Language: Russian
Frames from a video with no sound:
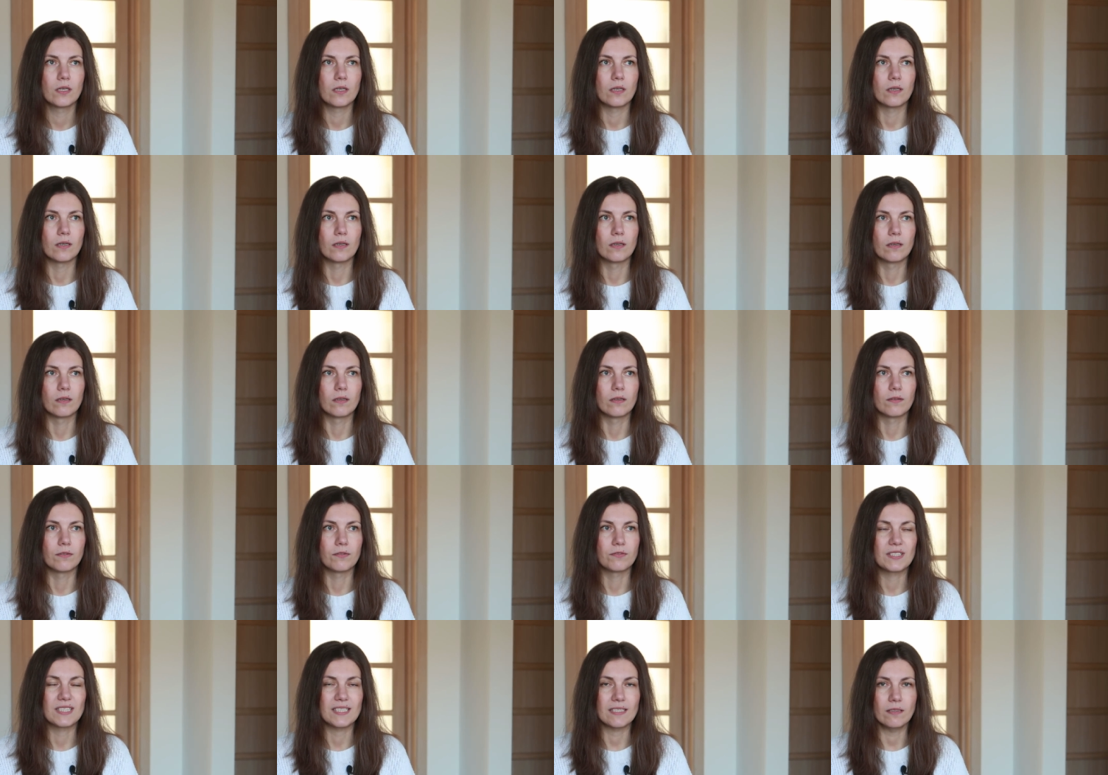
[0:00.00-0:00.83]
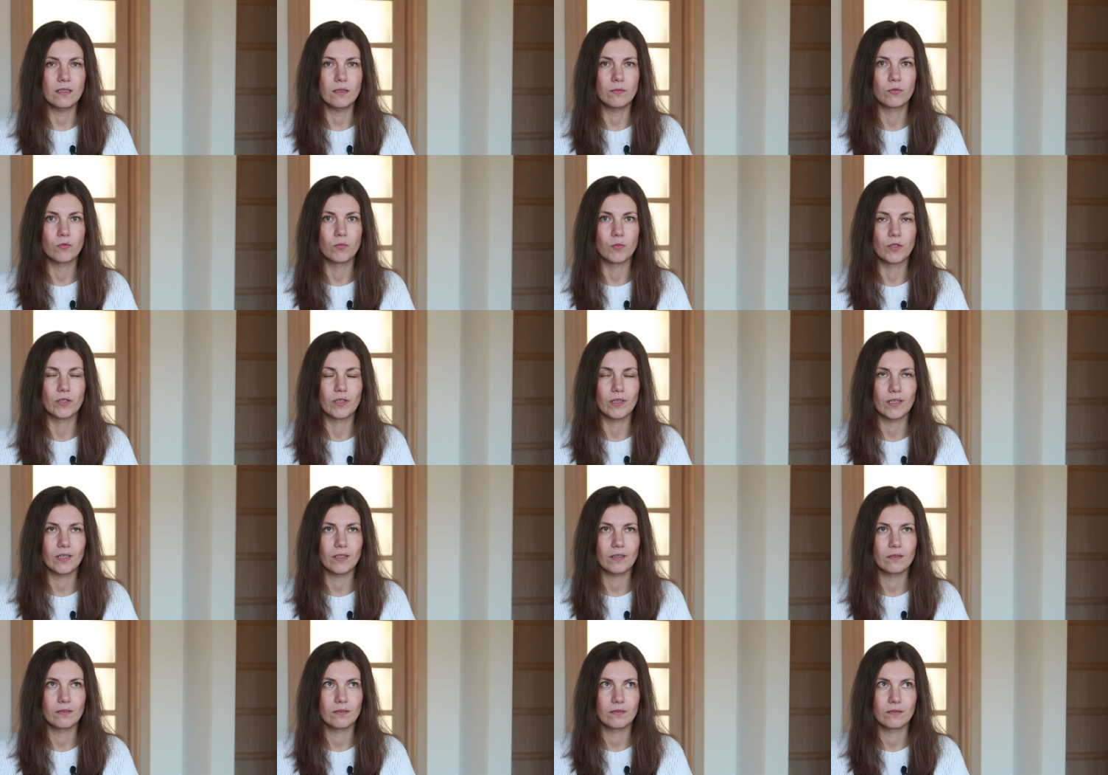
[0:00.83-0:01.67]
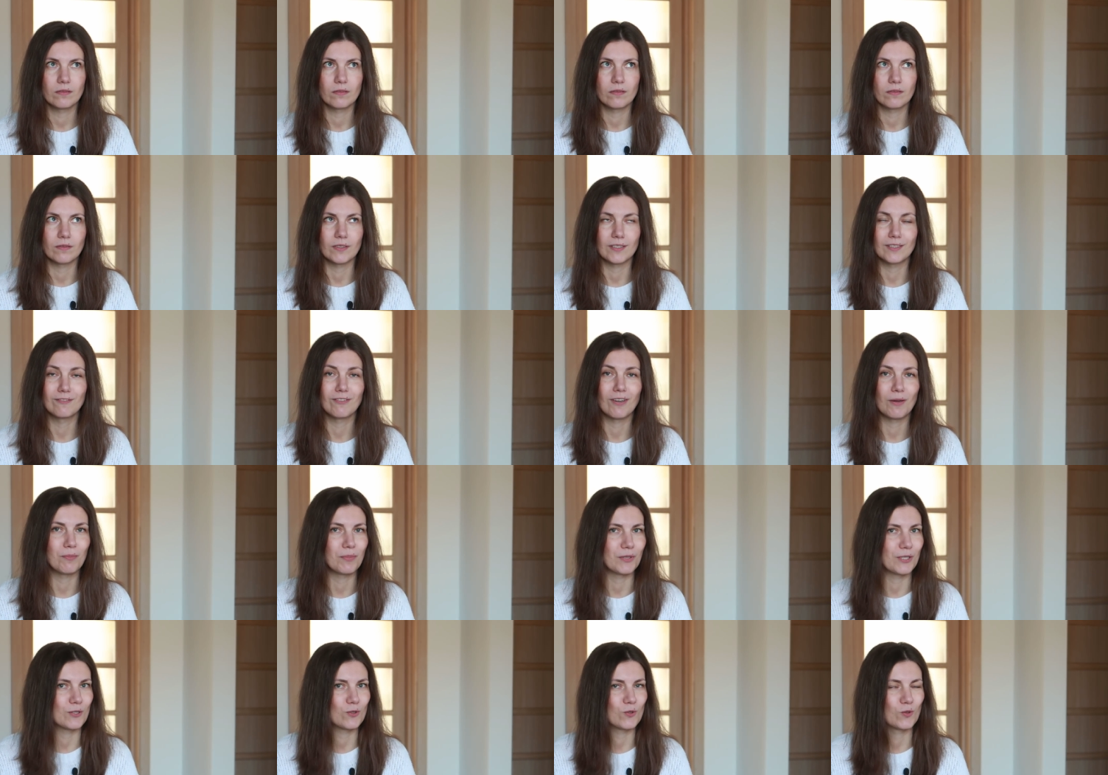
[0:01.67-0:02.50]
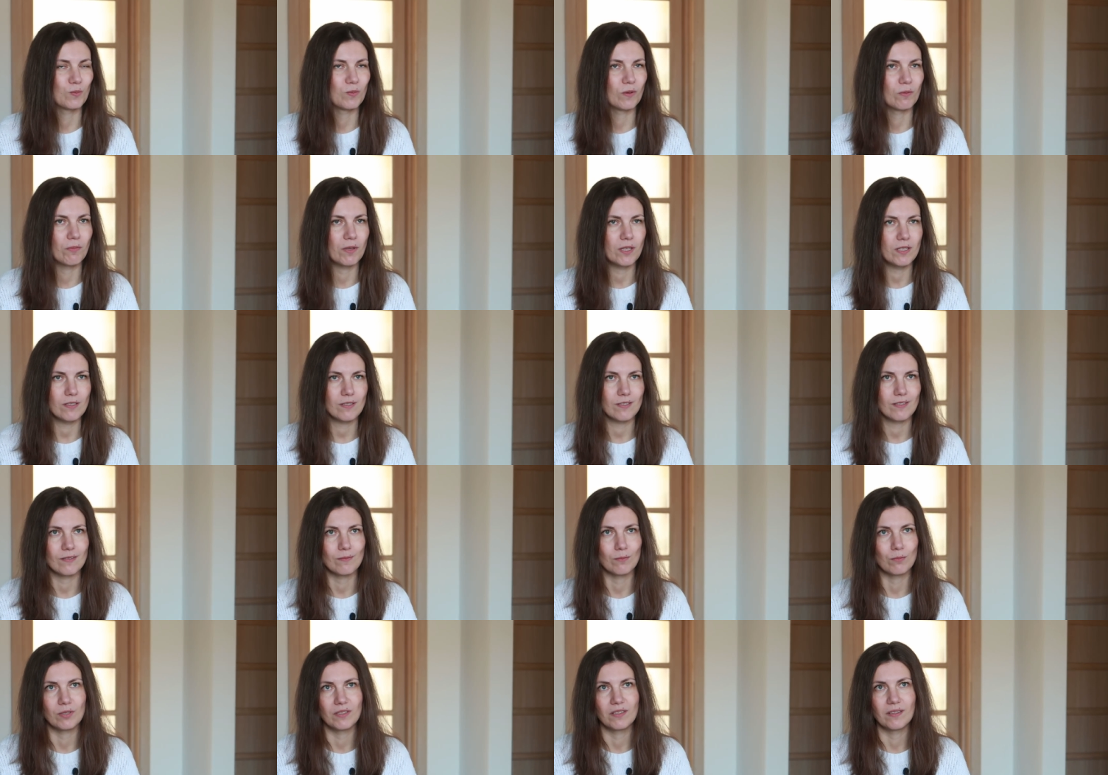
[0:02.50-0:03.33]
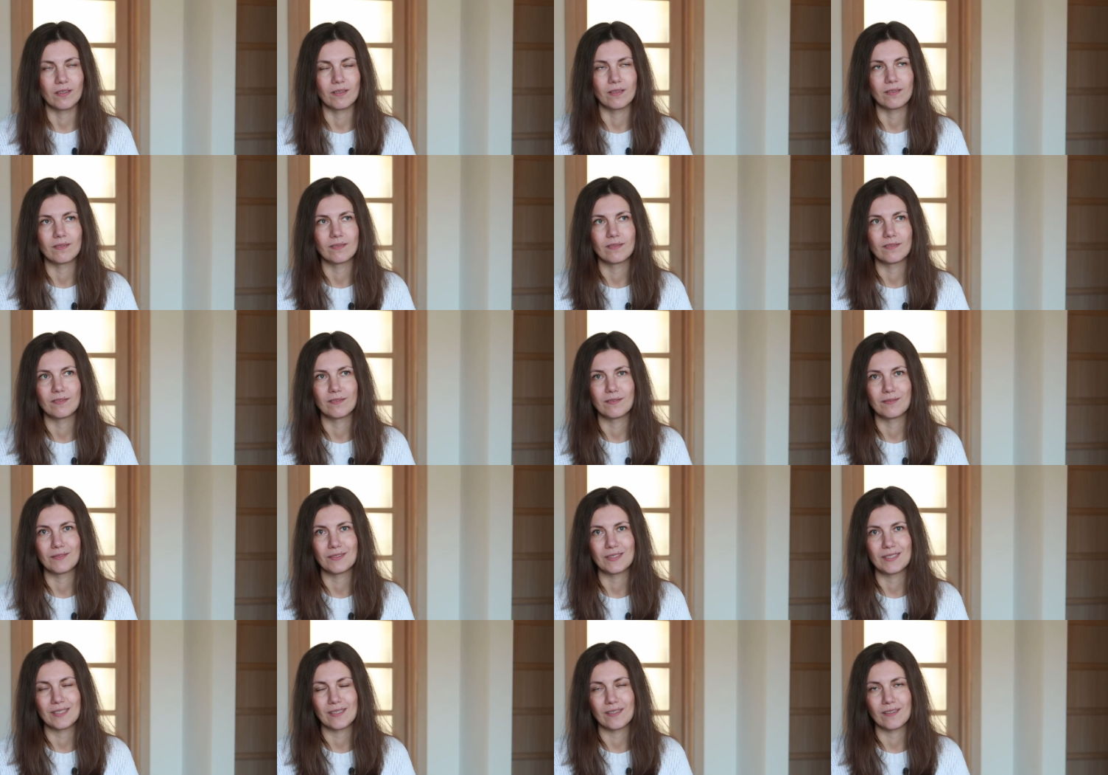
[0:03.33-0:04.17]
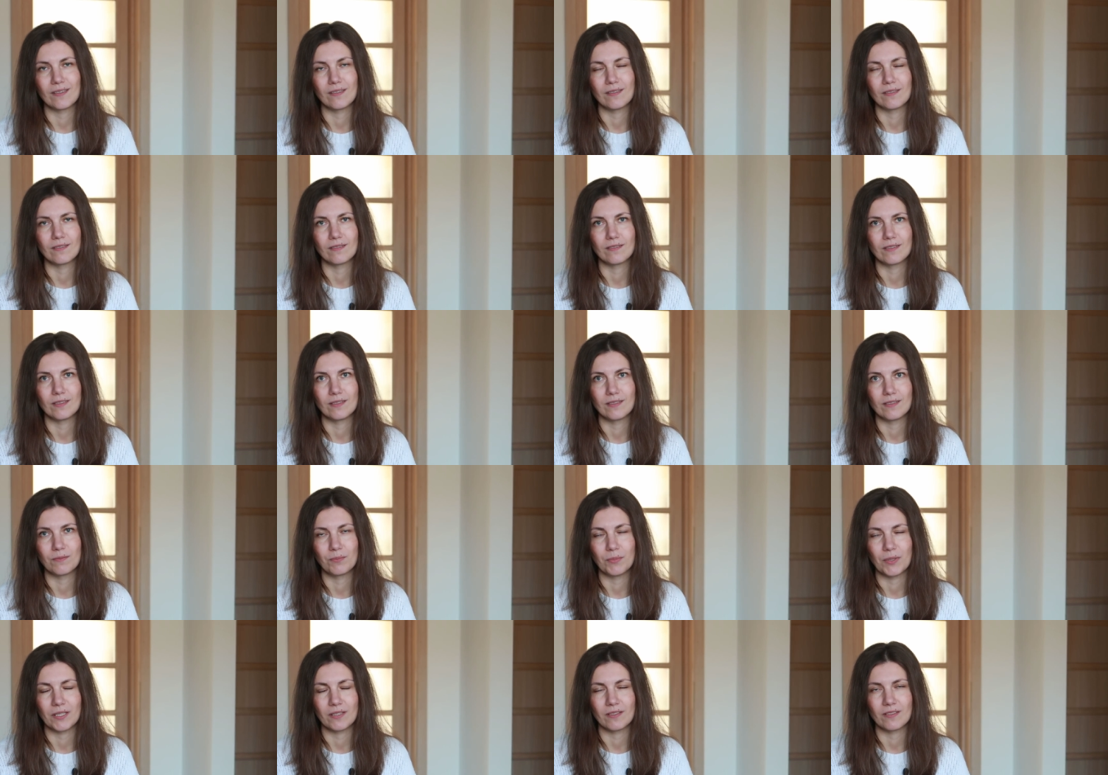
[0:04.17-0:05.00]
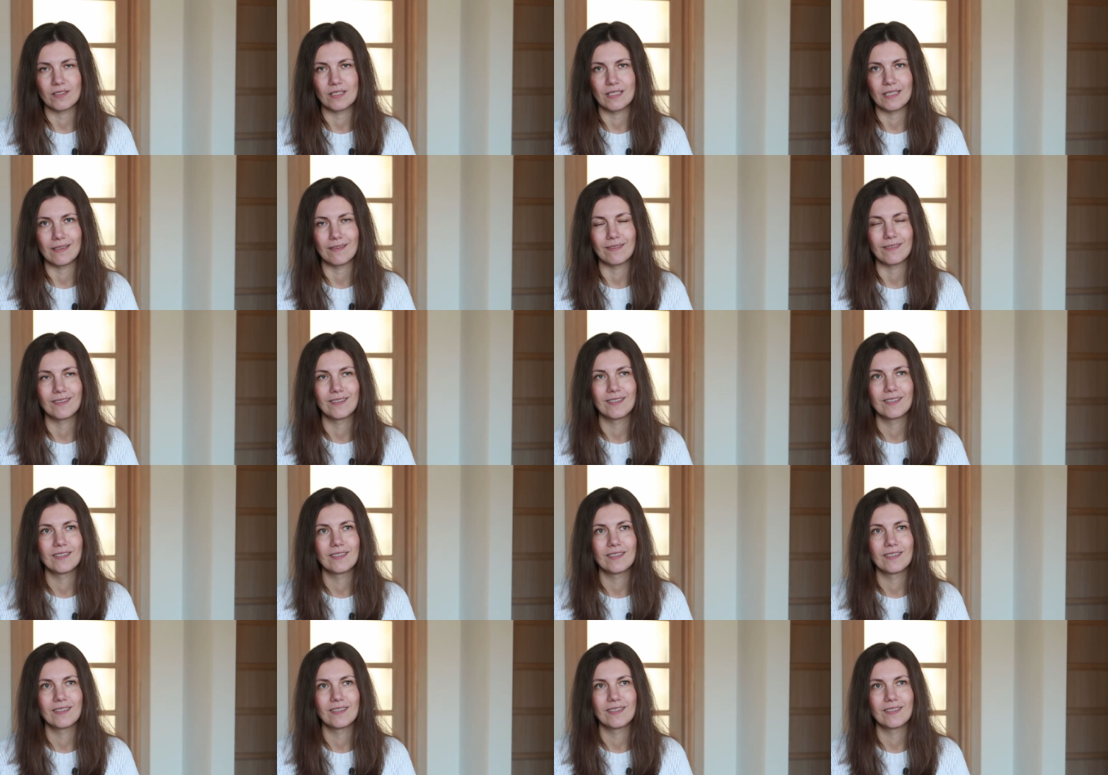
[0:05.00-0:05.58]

в целом у меня на два приступа меньше было за э, пять недель.